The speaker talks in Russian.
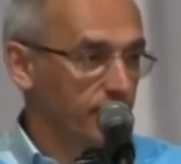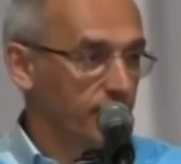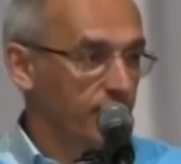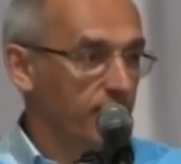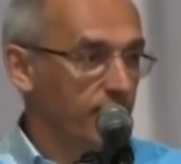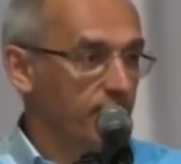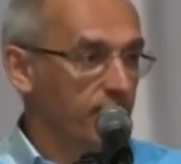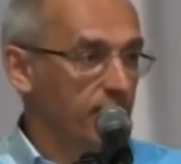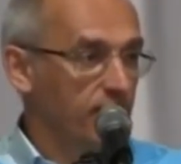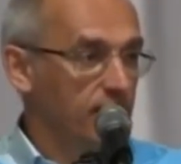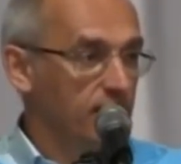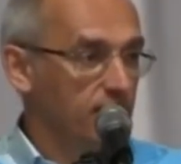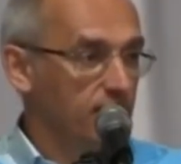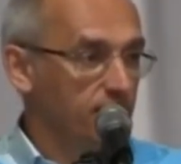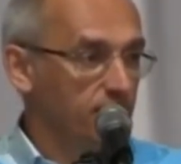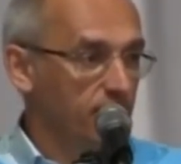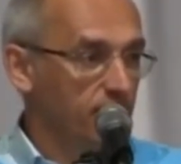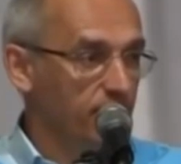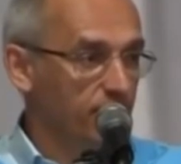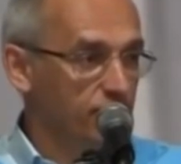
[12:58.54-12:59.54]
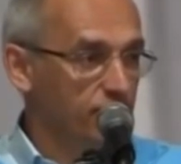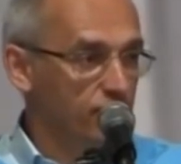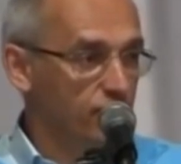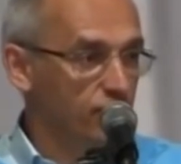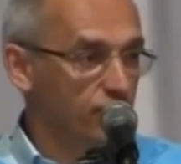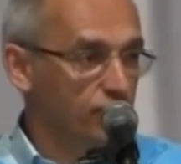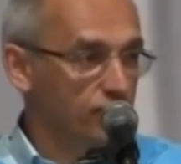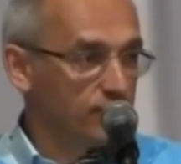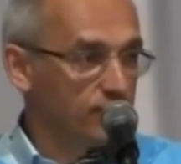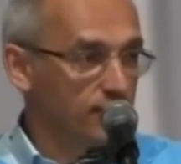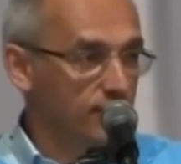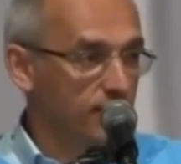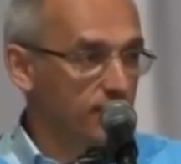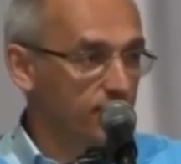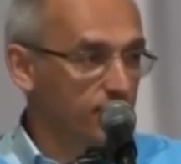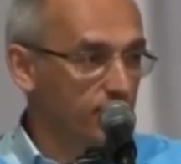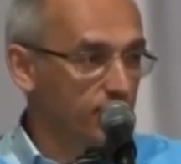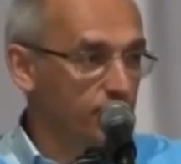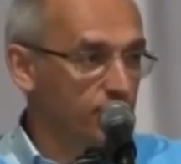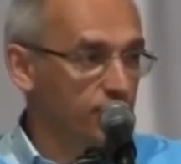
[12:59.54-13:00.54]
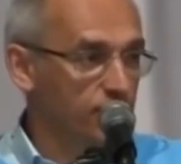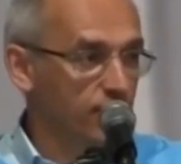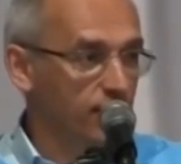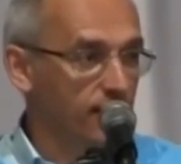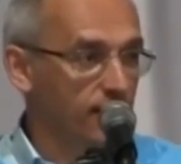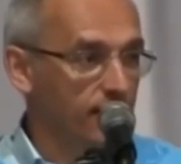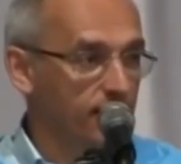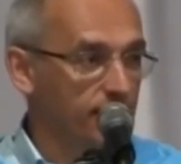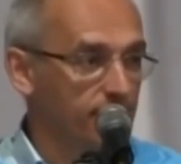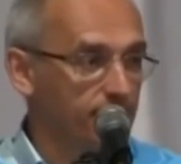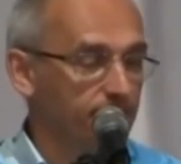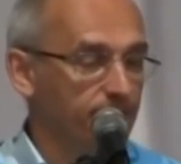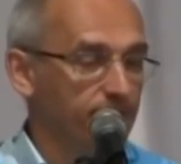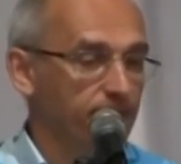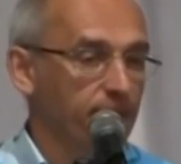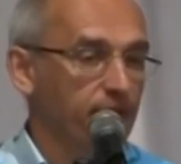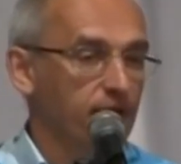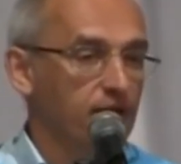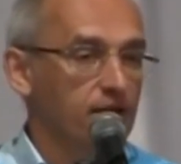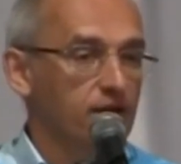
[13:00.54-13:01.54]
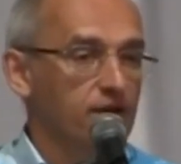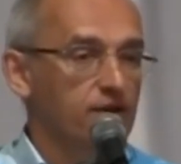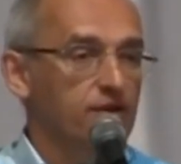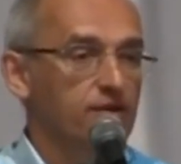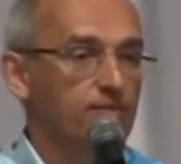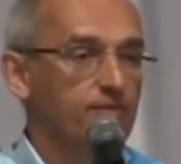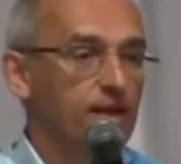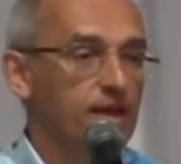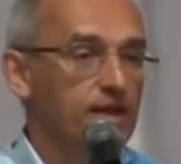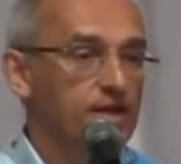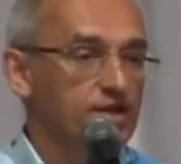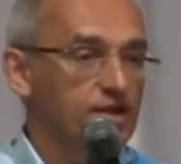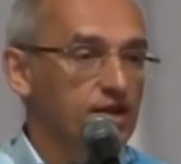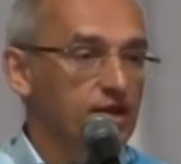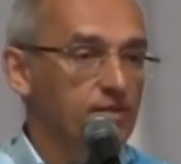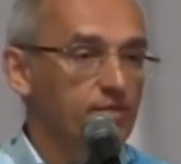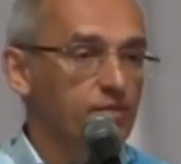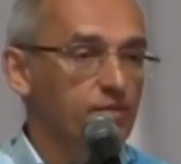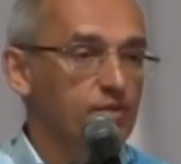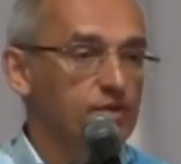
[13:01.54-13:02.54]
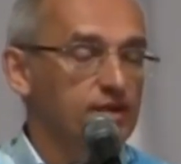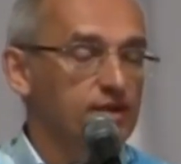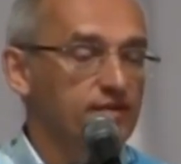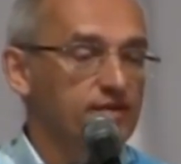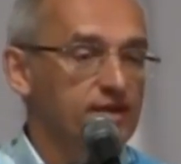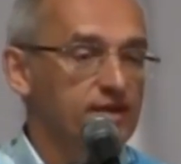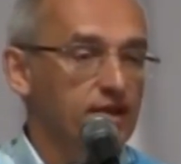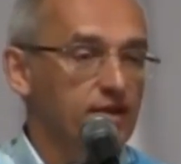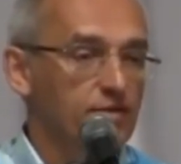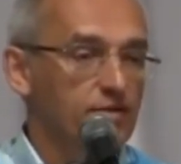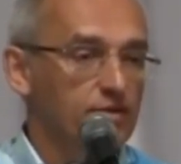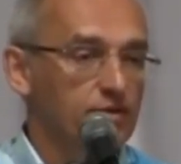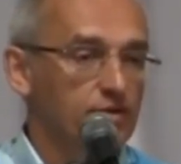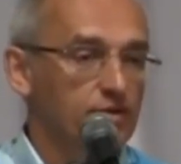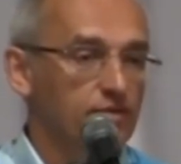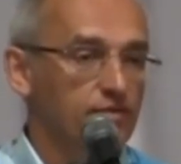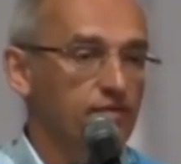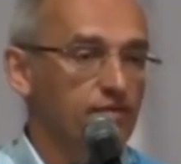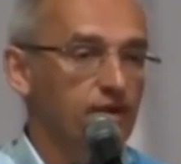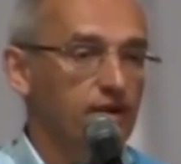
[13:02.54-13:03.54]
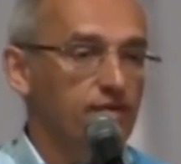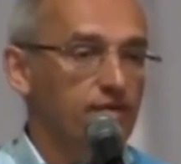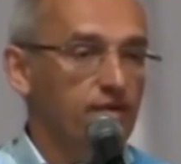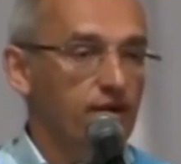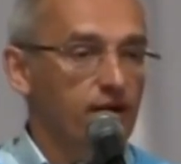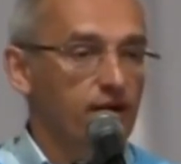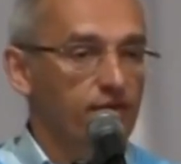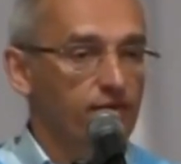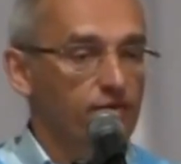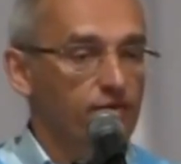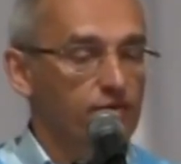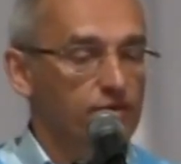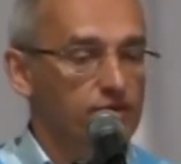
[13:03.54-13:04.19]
две вредные привычки уже за ним побежали. Теперь человек поздно встает, волевая